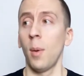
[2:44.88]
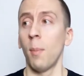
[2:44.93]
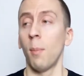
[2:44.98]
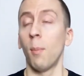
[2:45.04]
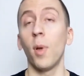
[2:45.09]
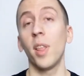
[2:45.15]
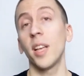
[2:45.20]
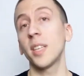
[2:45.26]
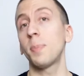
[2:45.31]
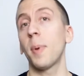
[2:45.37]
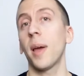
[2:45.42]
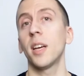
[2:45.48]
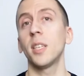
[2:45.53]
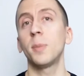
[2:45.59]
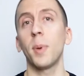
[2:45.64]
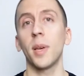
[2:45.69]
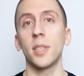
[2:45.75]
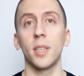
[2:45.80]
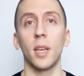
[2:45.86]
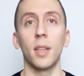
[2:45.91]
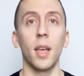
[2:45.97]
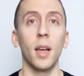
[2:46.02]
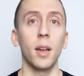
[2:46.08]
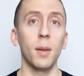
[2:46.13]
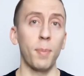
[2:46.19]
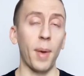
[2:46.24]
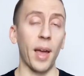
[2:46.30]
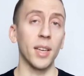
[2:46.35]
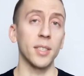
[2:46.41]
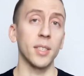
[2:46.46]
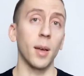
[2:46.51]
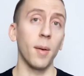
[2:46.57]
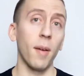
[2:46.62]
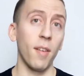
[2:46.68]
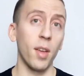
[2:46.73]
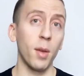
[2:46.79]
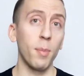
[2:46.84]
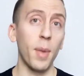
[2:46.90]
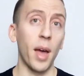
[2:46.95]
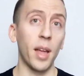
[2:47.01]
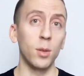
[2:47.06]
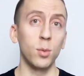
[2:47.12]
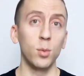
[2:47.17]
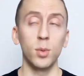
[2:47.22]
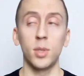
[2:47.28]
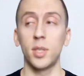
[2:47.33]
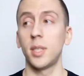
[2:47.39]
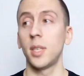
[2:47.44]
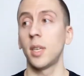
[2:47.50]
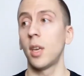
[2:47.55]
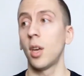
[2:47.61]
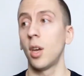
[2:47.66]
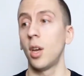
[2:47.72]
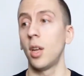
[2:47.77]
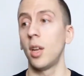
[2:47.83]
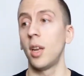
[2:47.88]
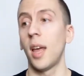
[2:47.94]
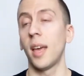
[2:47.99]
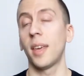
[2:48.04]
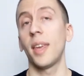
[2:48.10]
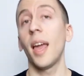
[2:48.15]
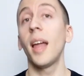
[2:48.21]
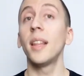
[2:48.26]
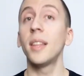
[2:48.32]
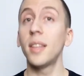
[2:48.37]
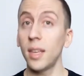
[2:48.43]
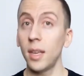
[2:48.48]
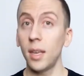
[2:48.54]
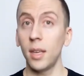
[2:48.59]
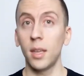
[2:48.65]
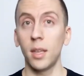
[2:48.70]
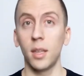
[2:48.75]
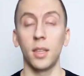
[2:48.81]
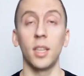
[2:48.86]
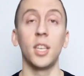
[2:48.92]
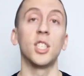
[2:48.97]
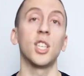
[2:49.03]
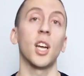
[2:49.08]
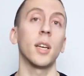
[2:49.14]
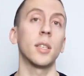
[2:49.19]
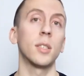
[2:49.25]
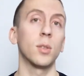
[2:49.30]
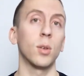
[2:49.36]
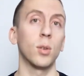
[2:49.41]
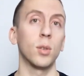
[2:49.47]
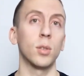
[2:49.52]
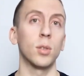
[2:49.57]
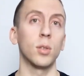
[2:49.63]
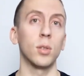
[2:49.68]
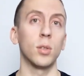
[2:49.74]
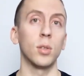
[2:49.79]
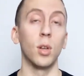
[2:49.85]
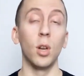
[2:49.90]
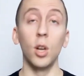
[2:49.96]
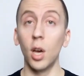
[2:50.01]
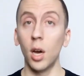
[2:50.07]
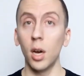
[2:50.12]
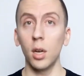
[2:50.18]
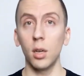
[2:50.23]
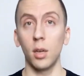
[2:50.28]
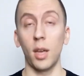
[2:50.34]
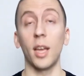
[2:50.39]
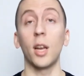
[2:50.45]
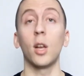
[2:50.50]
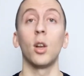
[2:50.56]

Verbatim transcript: mon expérience personnelle, par exemple, avec Badou, c'est que la qualité des gens qui sont là,